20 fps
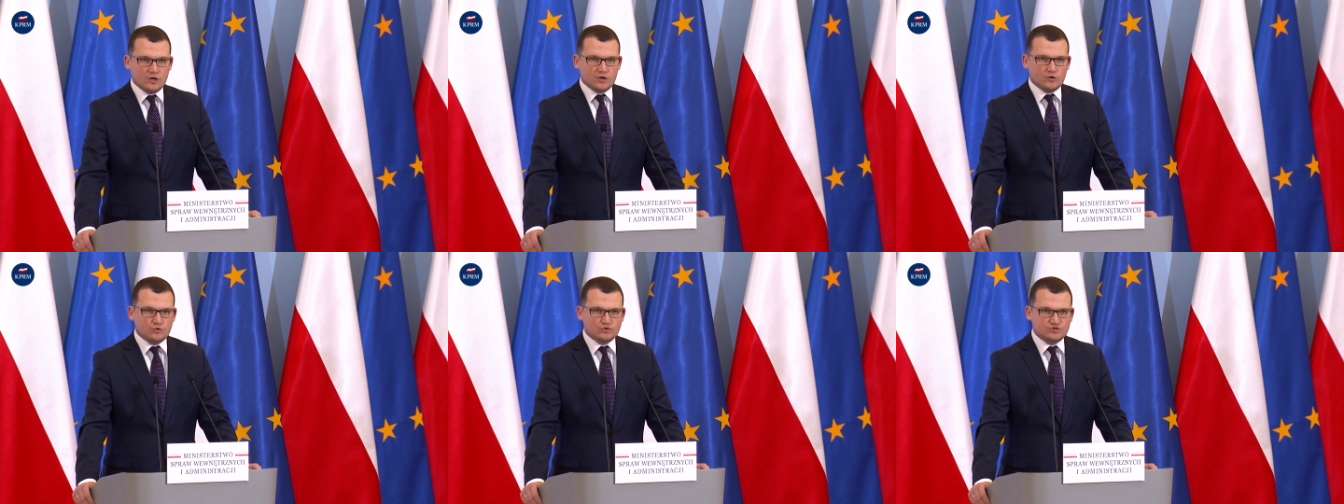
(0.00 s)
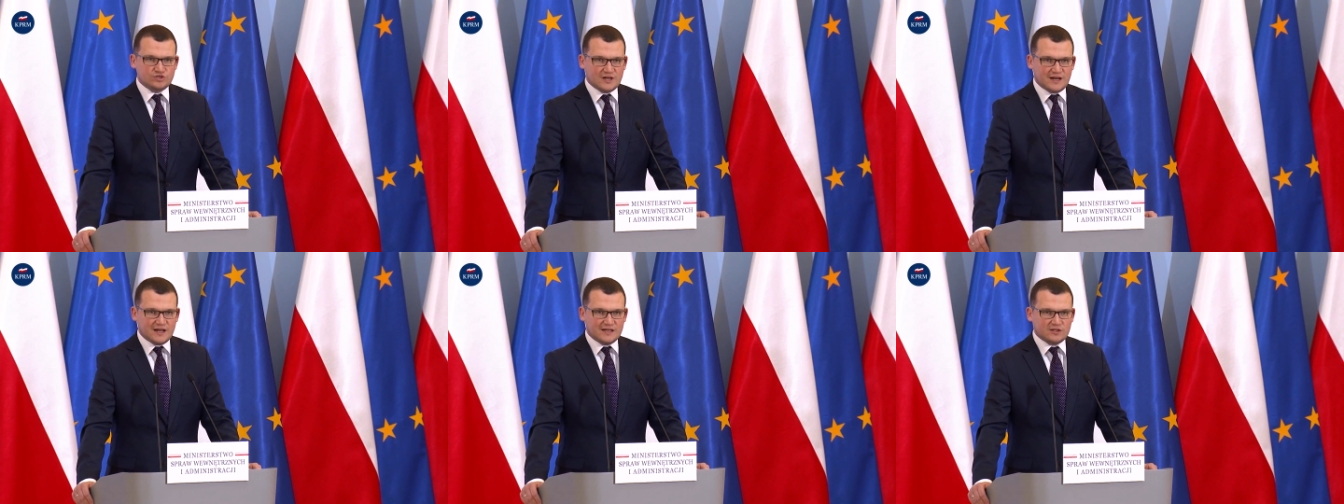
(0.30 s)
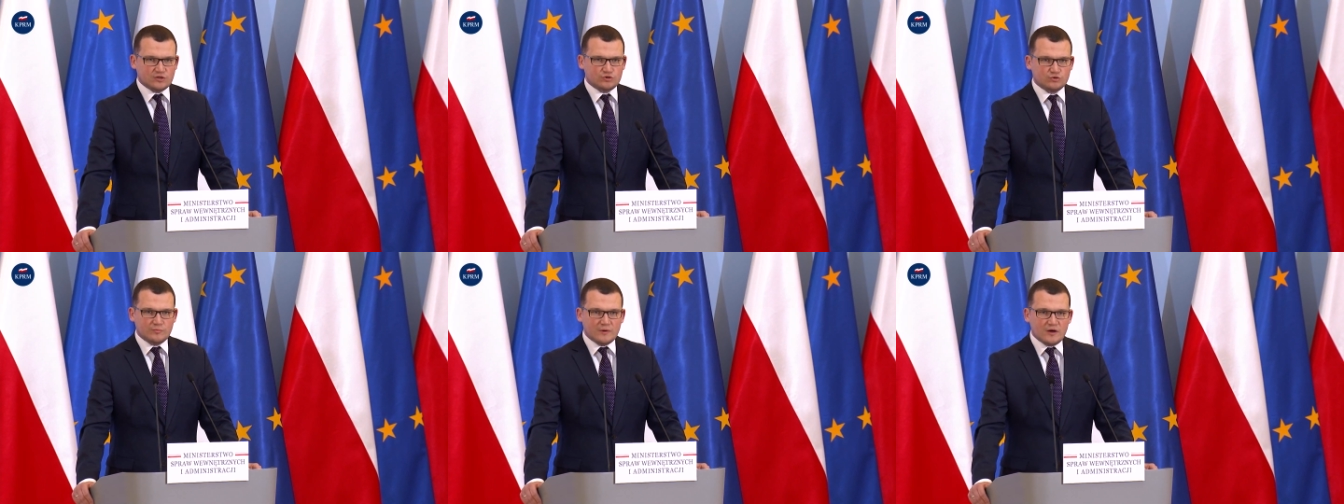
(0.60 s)

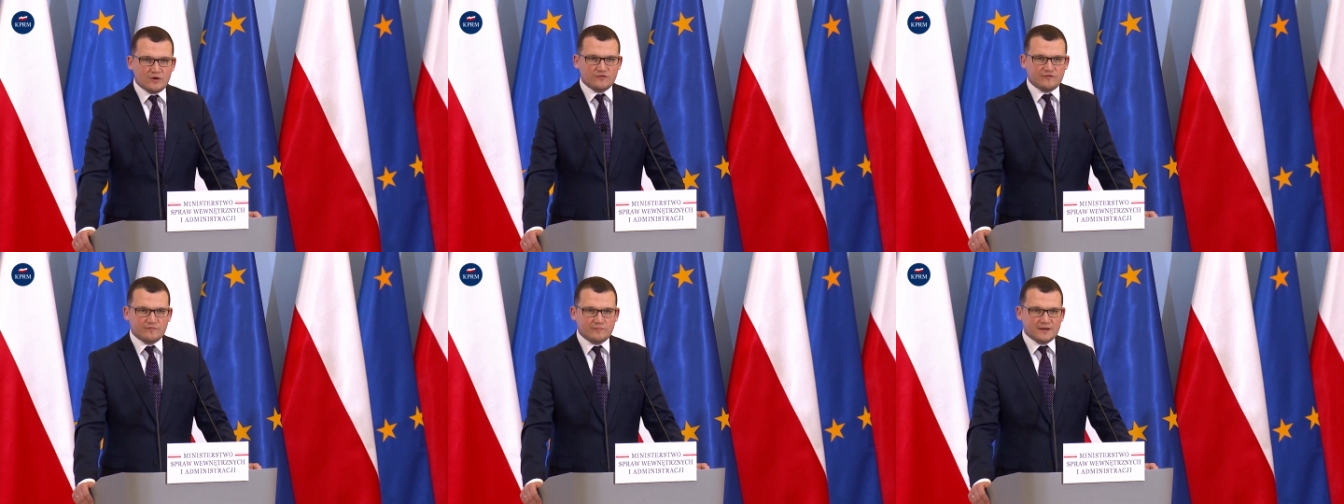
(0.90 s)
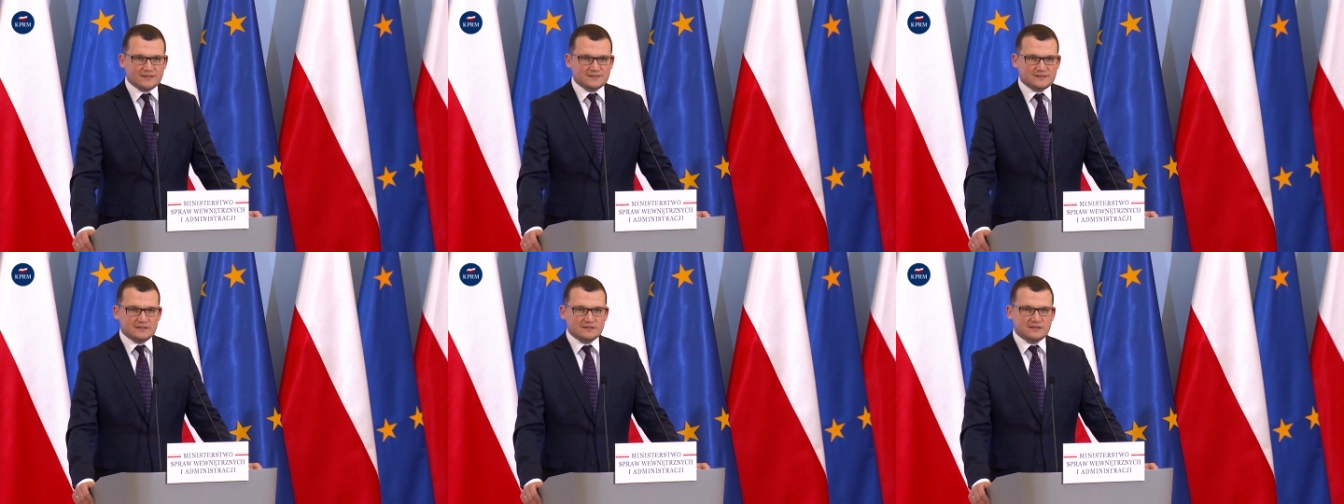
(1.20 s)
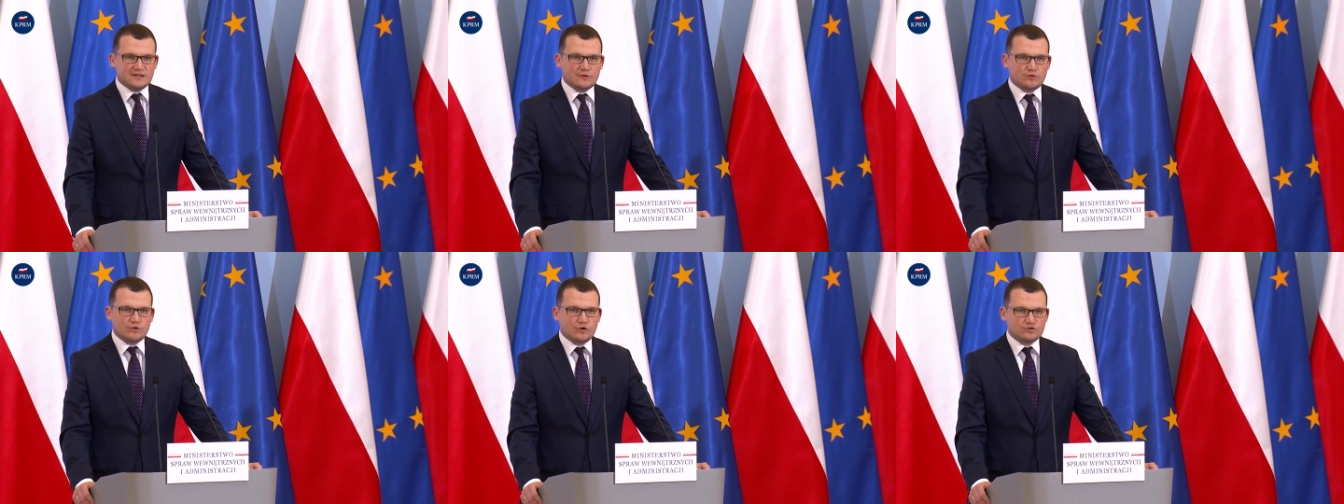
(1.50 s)
udzielania numerów PESEL
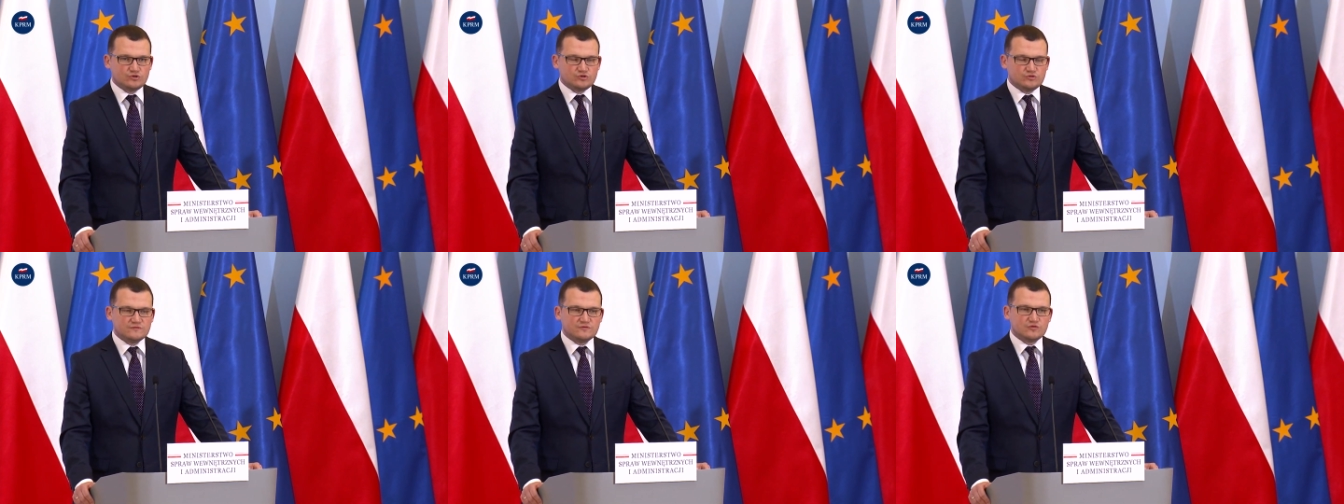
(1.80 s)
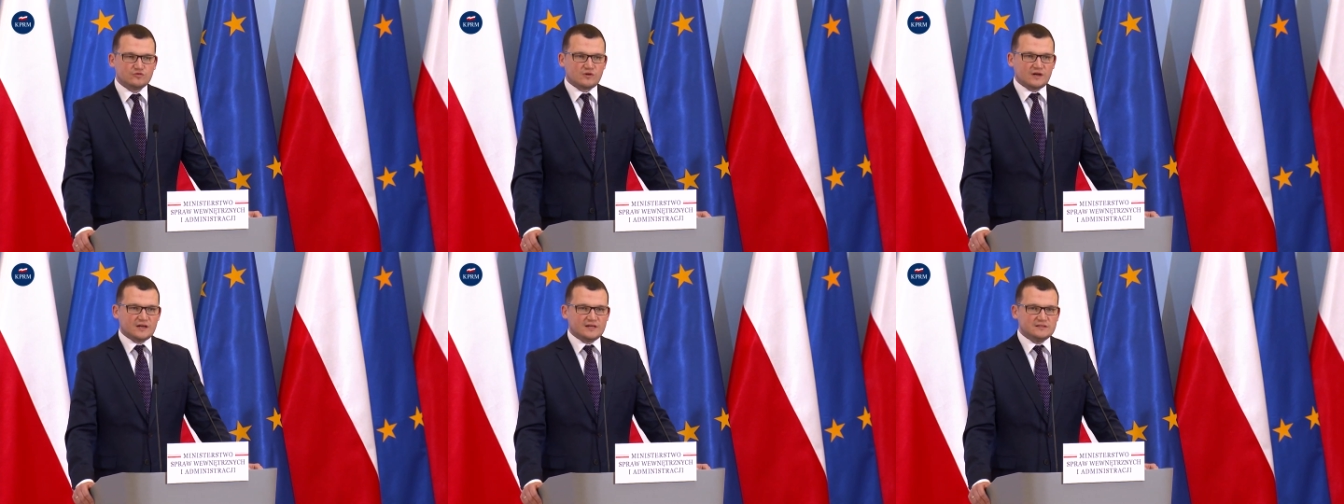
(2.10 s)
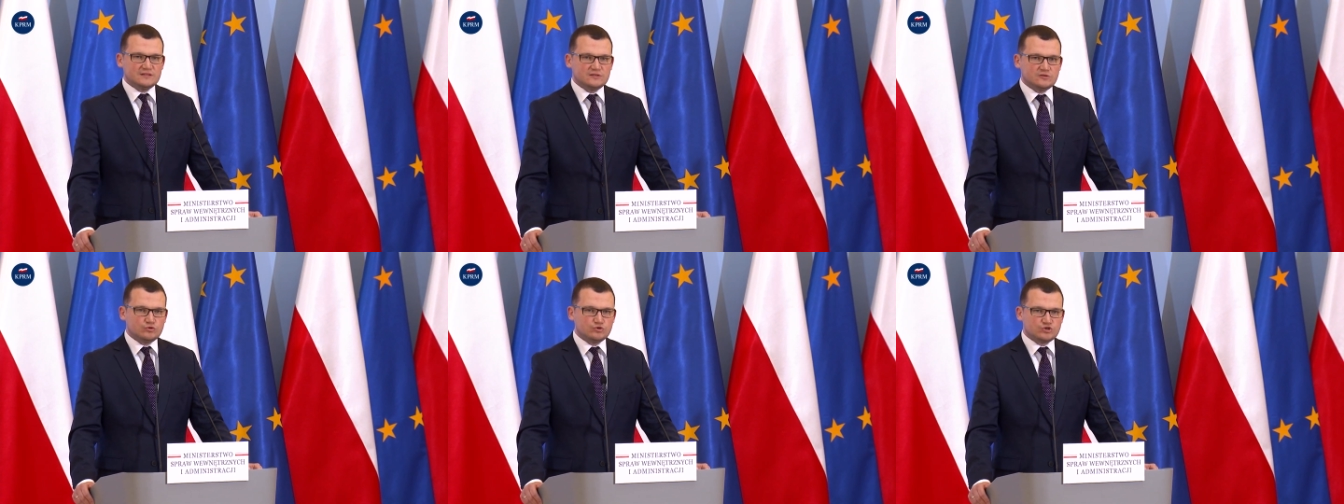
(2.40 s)
dla uchodźców z
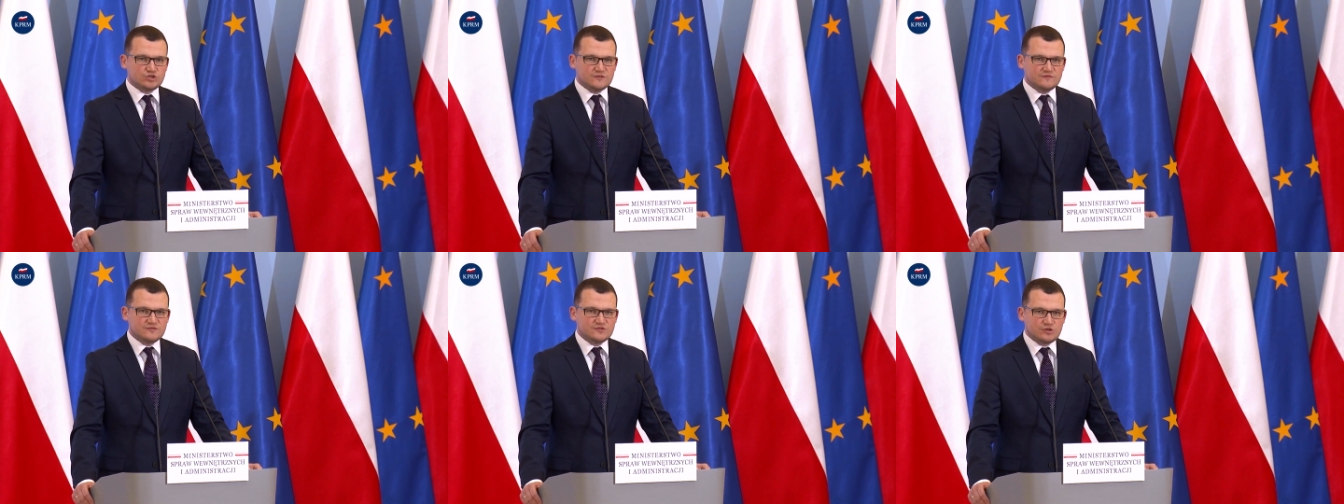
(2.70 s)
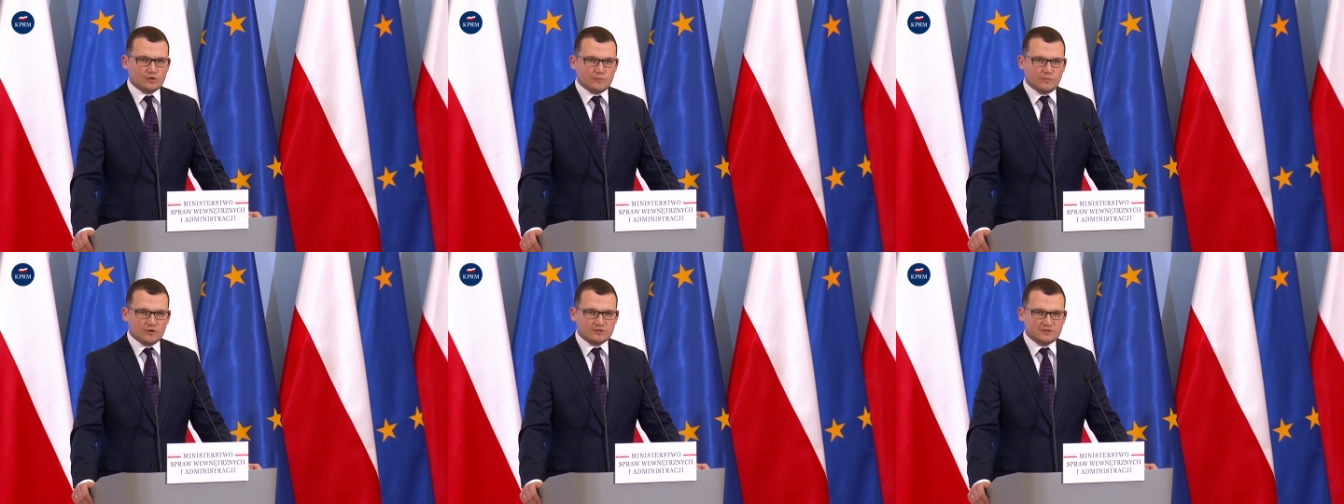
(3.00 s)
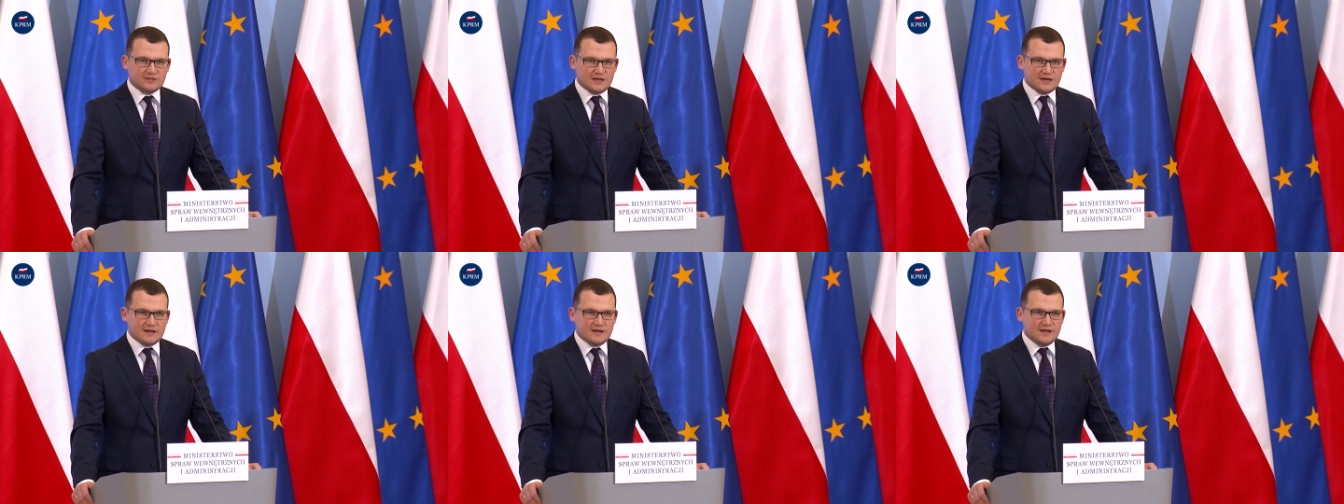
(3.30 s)
Ukrainy ruszy w
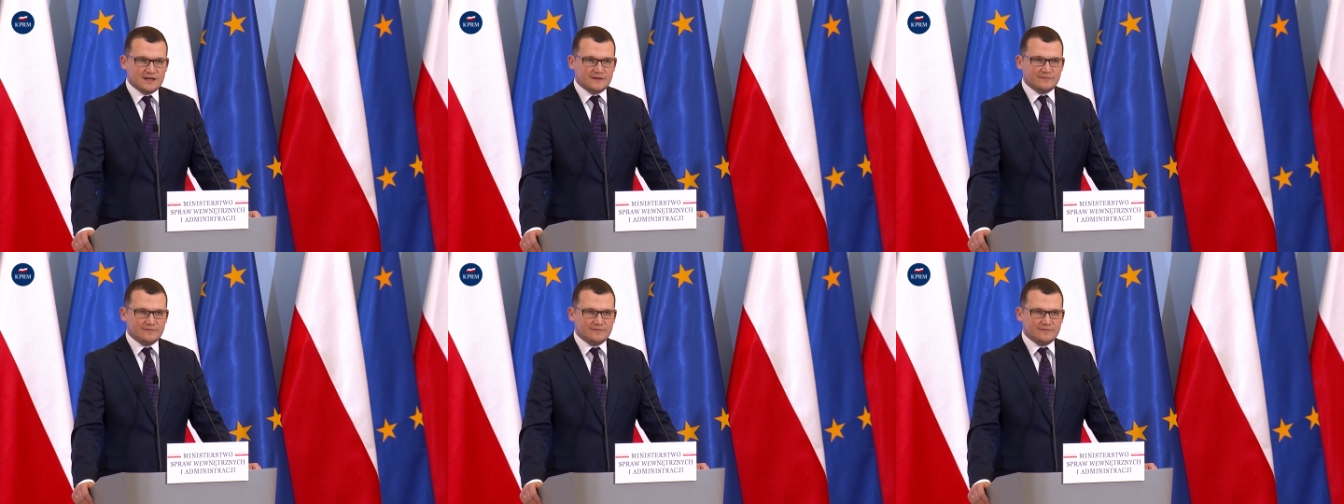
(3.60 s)
sobotę